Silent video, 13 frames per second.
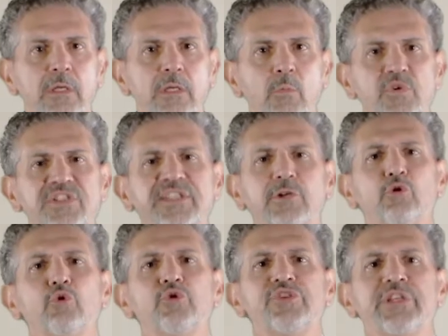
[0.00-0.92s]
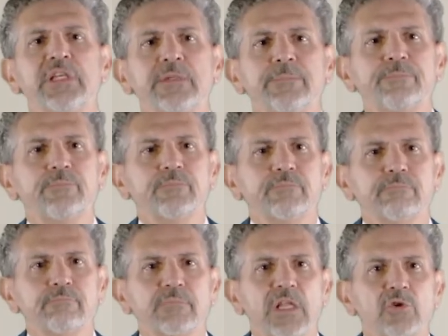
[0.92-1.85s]
Queste tecnologie
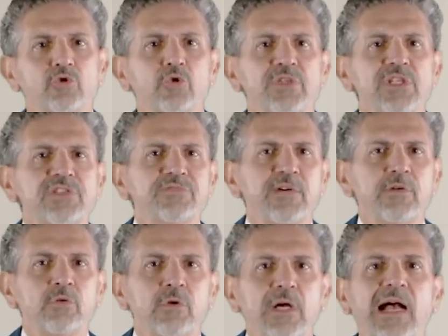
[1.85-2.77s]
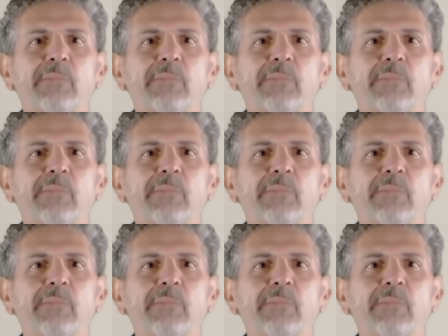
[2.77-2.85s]
soddisfano